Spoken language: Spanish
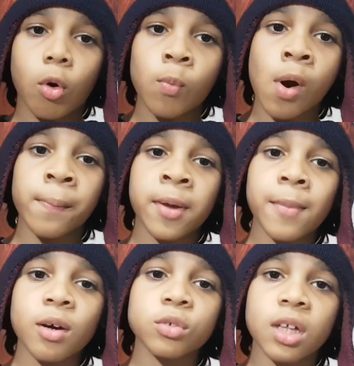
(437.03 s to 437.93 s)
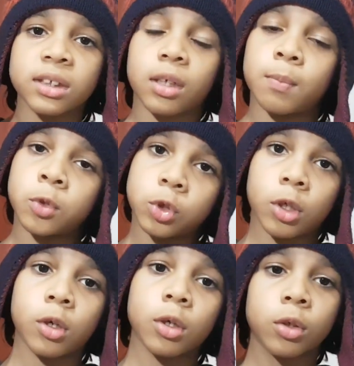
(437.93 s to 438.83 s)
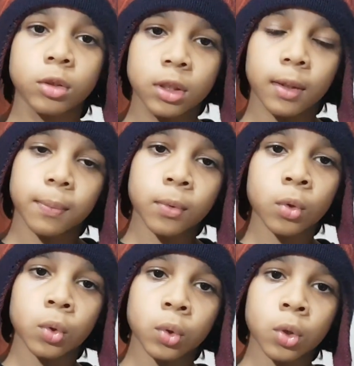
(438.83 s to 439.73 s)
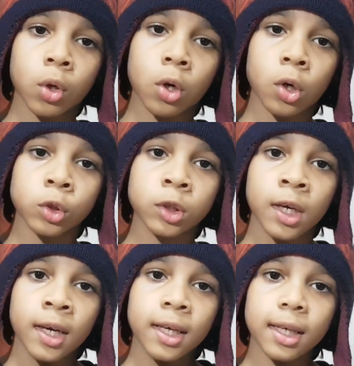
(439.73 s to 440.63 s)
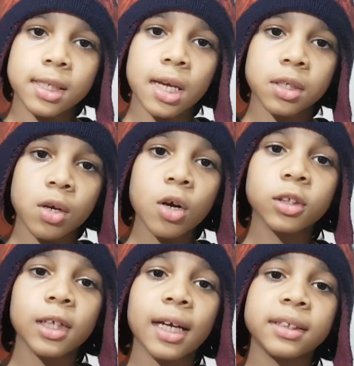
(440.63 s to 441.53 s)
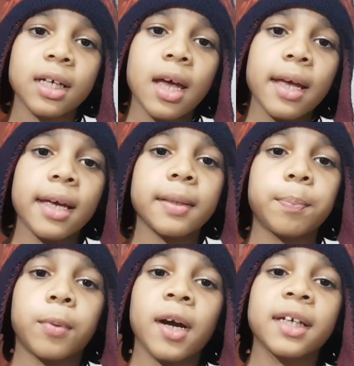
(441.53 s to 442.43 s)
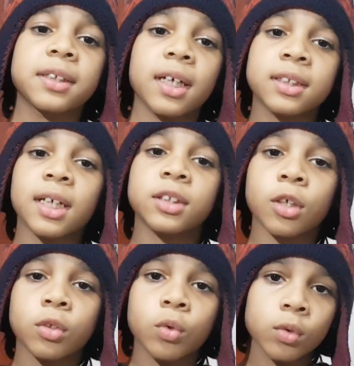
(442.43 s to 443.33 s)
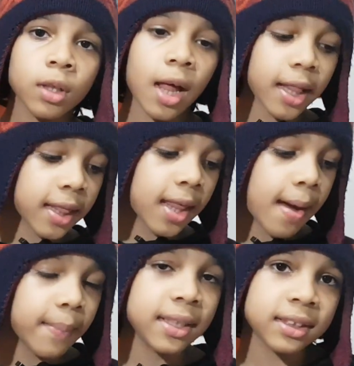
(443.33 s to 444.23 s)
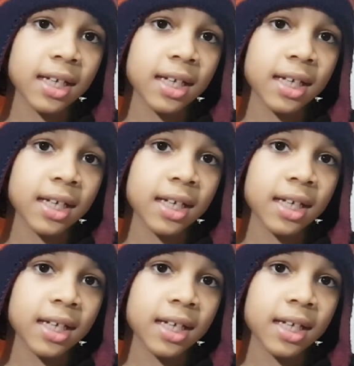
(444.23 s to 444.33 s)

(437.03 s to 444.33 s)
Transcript: Como a mí me gusta hacer muchos dibujos y esas cosas, pues estas son una de mis